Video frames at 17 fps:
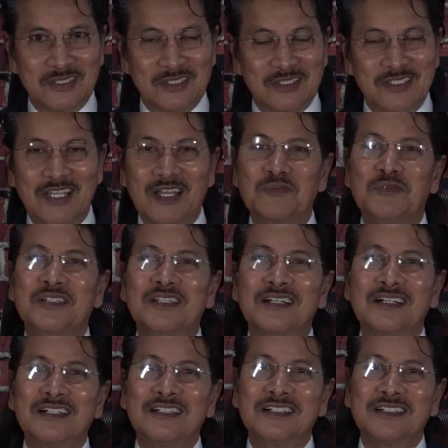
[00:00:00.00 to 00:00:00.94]
Sabi
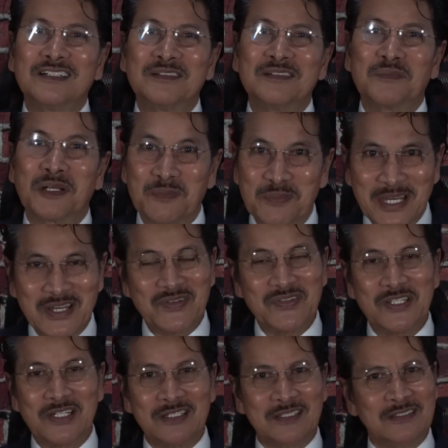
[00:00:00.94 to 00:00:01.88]
ng barbero
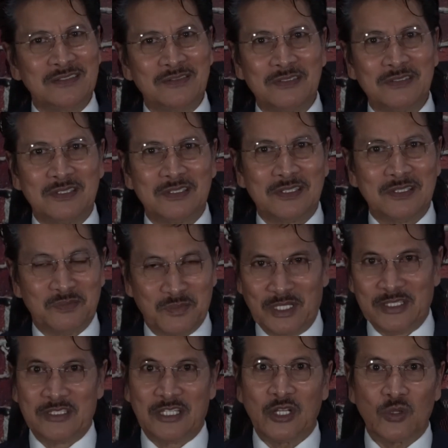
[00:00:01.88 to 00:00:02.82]
niya,
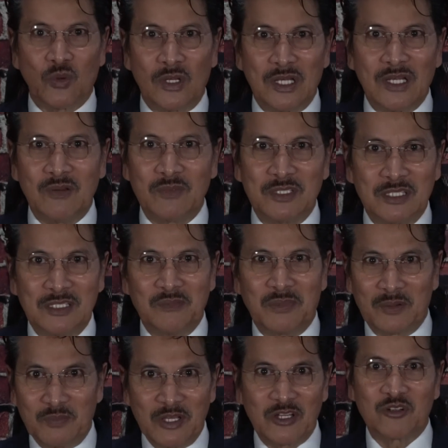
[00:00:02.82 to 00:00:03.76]
ba hindi ko alam na
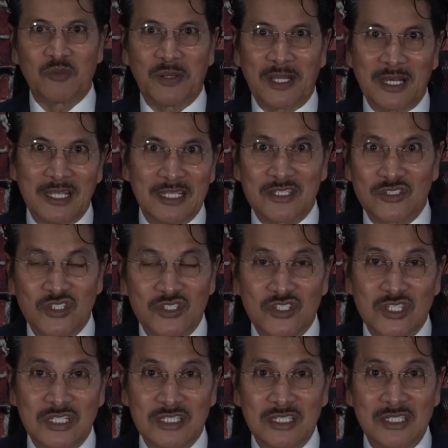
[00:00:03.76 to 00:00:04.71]
barbero pala yan si
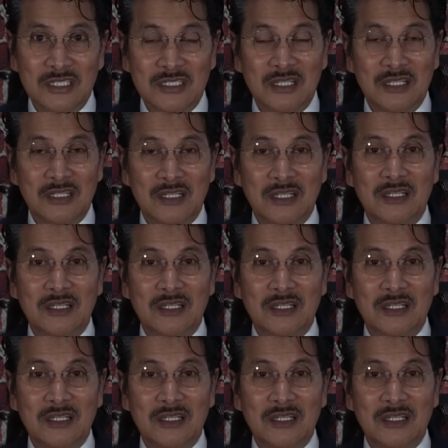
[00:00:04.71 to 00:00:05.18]
Jesus?